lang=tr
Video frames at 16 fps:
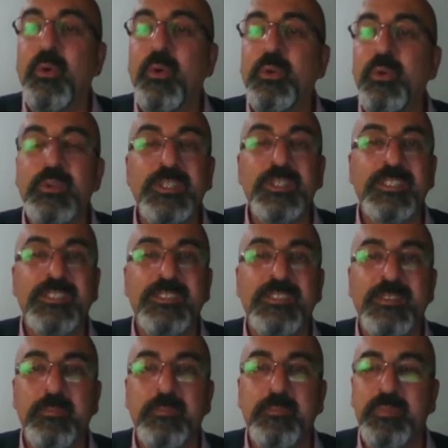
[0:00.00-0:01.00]
okul öncesi
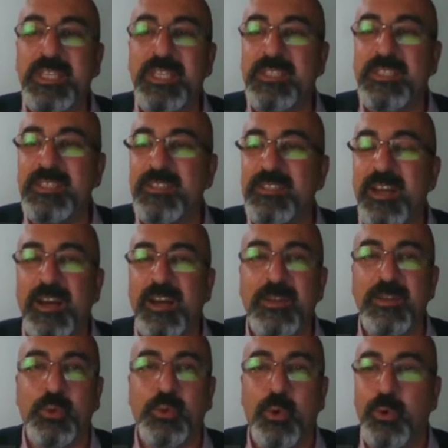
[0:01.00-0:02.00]
bir tık
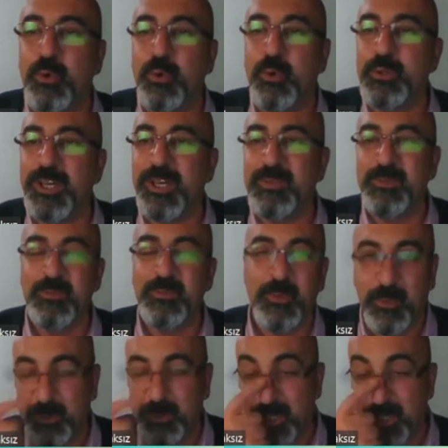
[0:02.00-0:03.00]
daha zor hocam şimdi
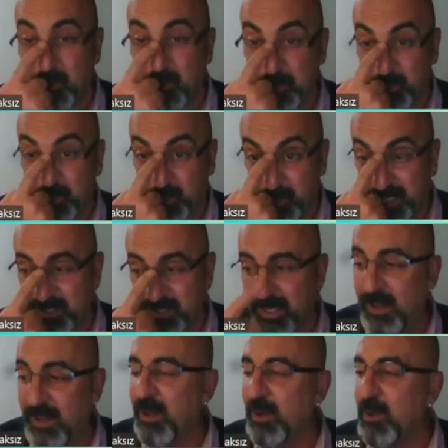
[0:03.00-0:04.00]
onu da
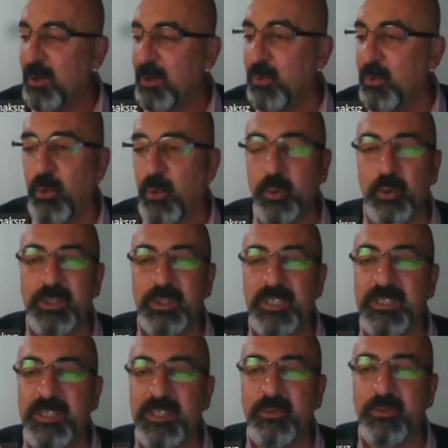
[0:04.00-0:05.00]
konuşacağız. Okul
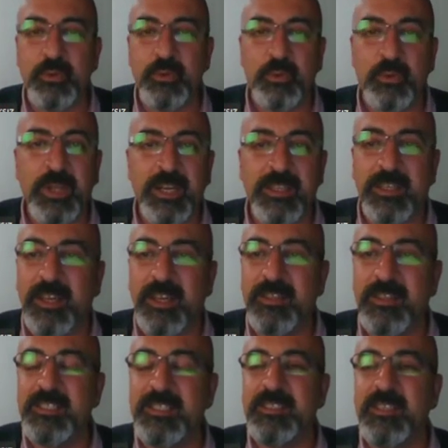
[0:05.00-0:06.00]
öncesinde çocuklar da
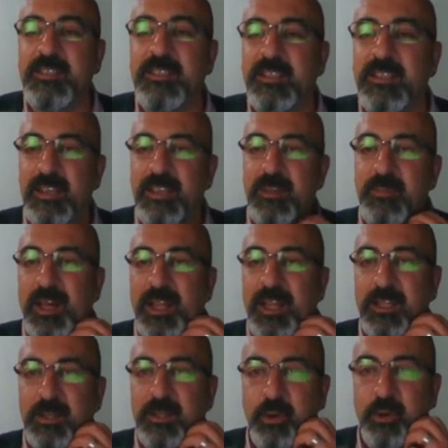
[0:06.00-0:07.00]
kendi istedikleri gibi
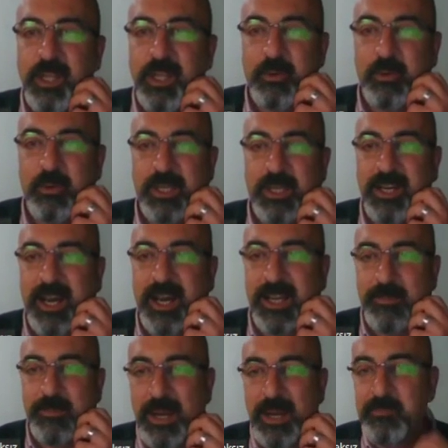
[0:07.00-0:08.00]
algılıyorlar olayı
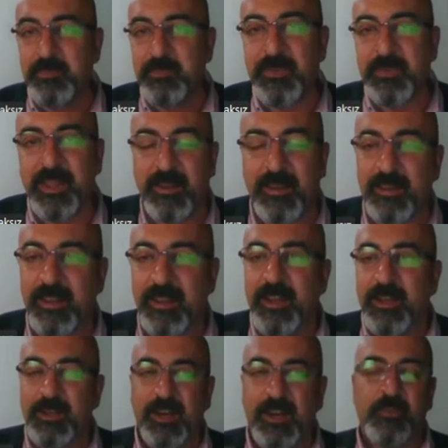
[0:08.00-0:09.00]
galiba.
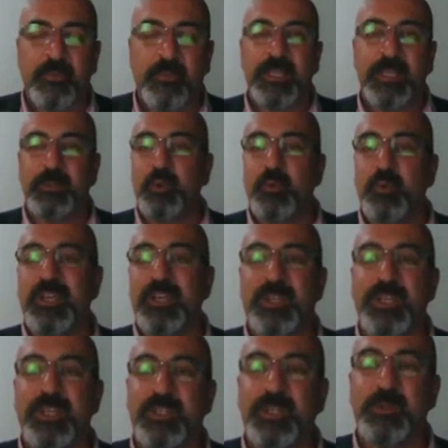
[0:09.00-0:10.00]
Hani kafaları çok
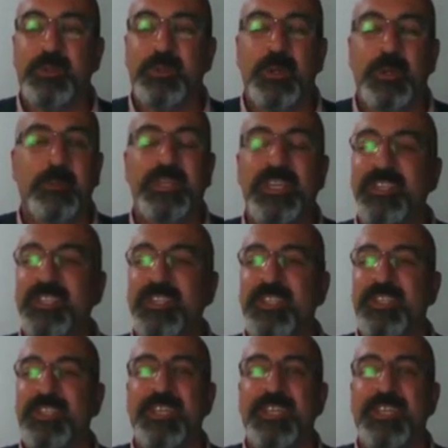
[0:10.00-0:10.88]
başka çalışıyor. Piaget